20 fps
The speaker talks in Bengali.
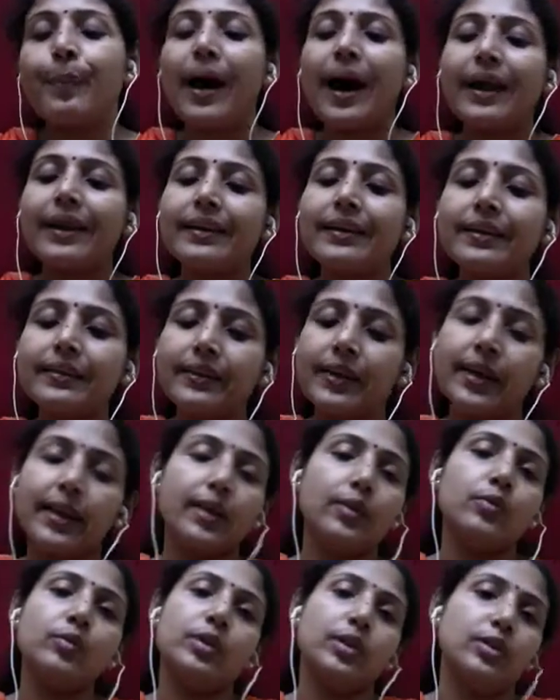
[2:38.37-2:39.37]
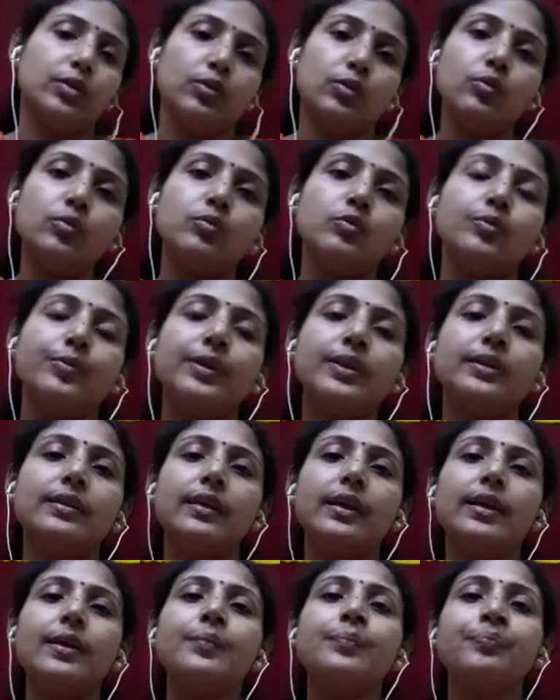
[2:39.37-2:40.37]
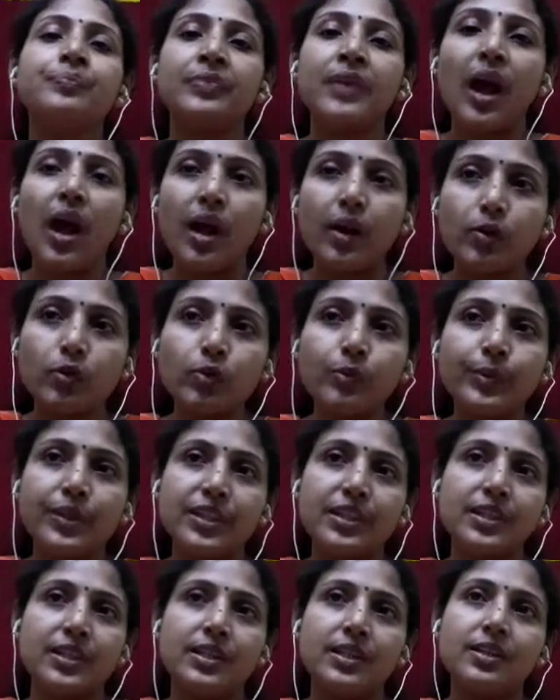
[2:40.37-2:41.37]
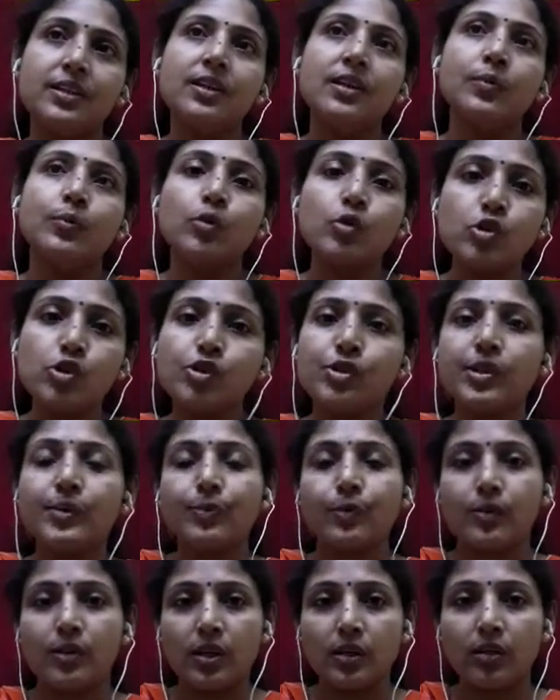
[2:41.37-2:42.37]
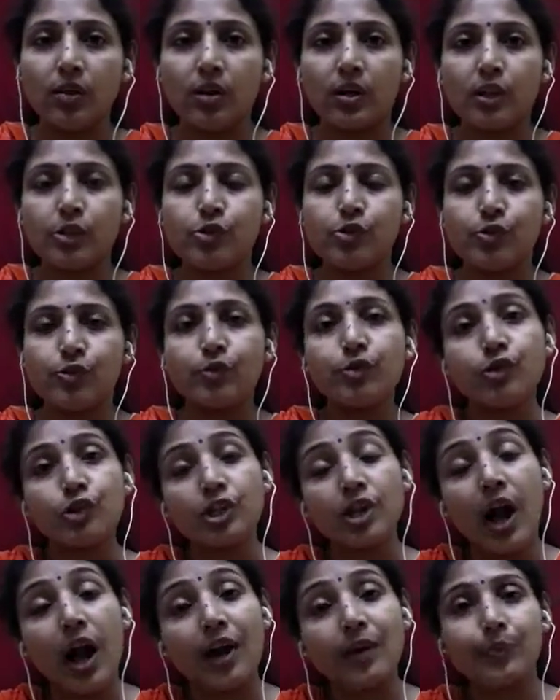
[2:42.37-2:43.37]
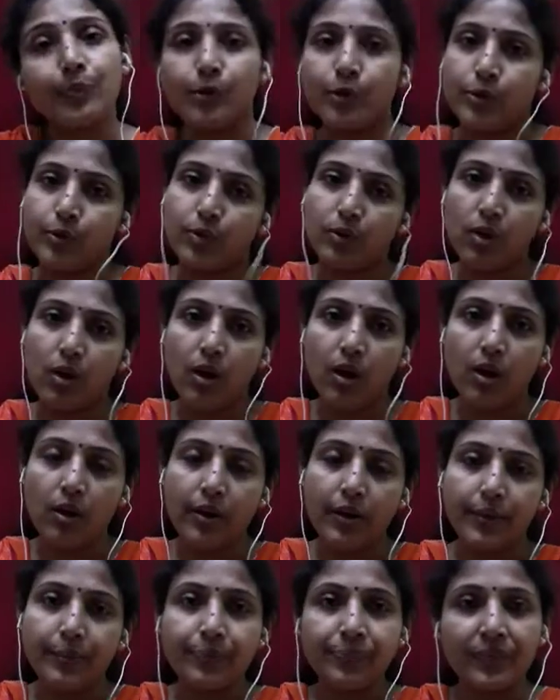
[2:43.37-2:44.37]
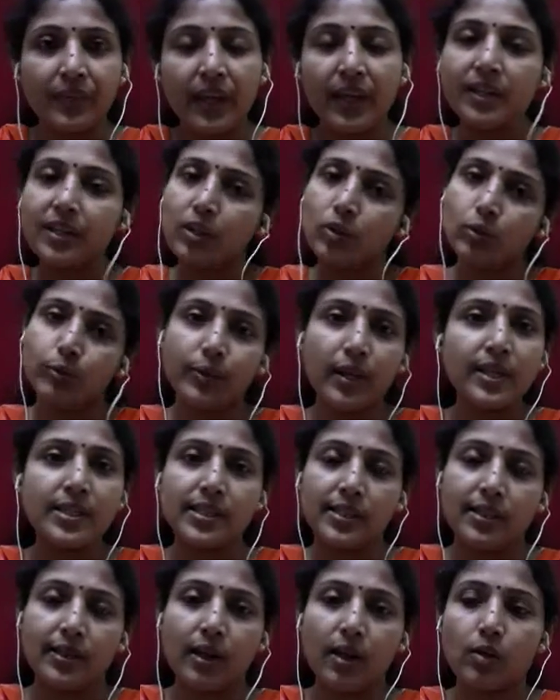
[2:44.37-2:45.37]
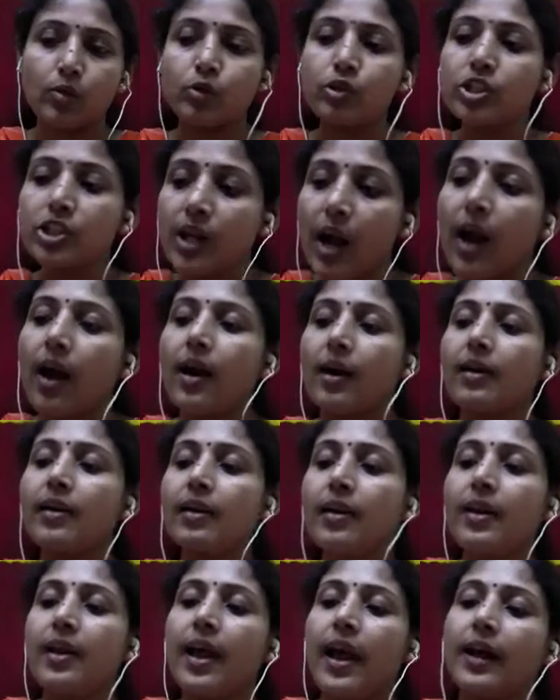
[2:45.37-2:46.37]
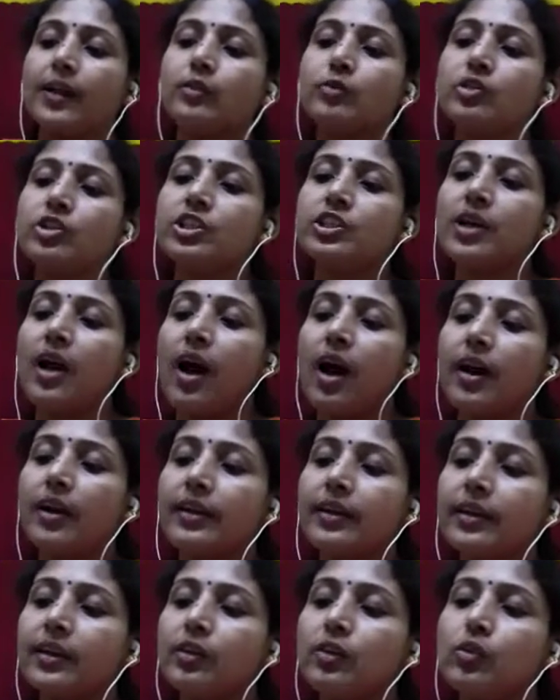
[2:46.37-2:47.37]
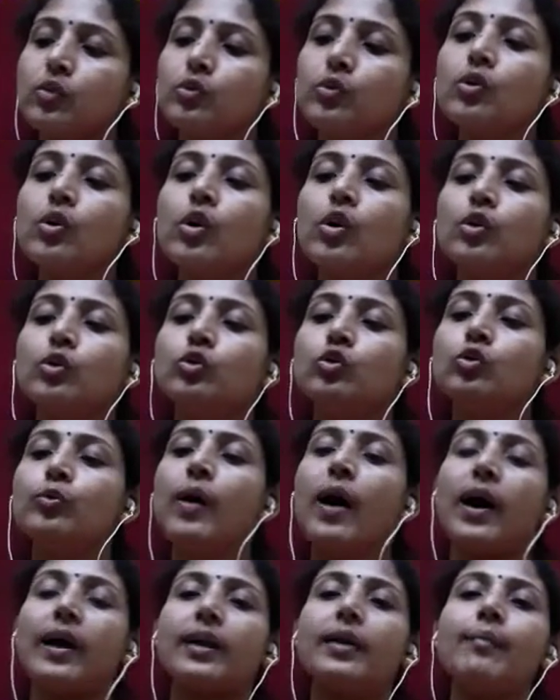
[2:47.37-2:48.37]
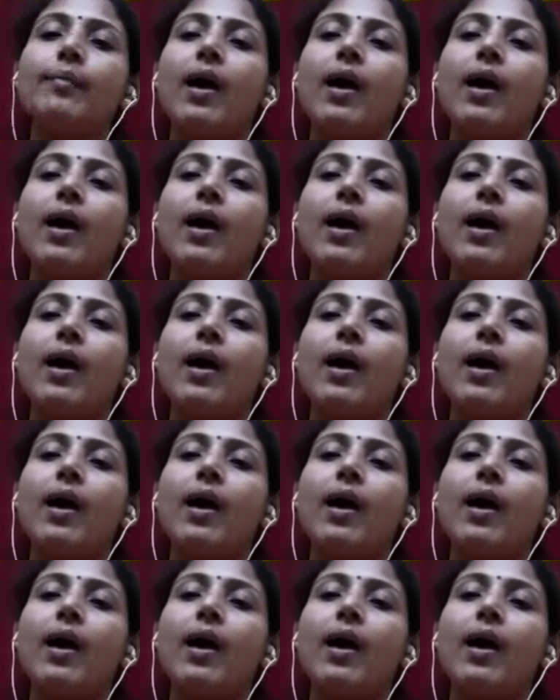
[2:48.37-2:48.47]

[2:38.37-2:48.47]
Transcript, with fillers: বাইরে থেকেও কিন্তু উদ্ভিদকে আরও বেশি পুষ্টি প্রদান করার জন্য সার প্রয়োগ করা হয় এটা তোমরা জেনে রাখো সার এখন সার কিন্তু দুভাগে